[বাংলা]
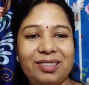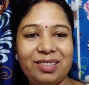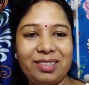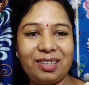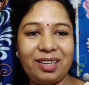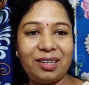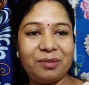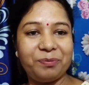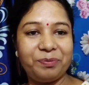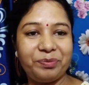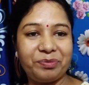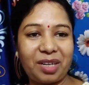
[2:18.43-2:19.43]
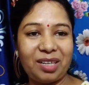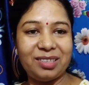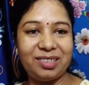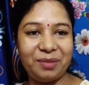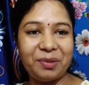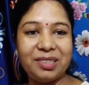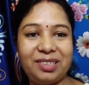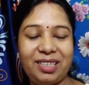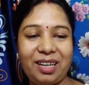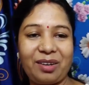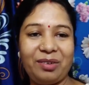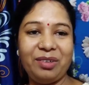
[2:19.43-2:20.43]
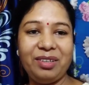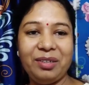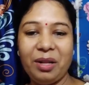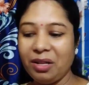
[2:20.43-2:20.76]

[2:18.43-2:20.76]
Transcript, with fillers: সেটা মানে চিবাচ্ছি এখনও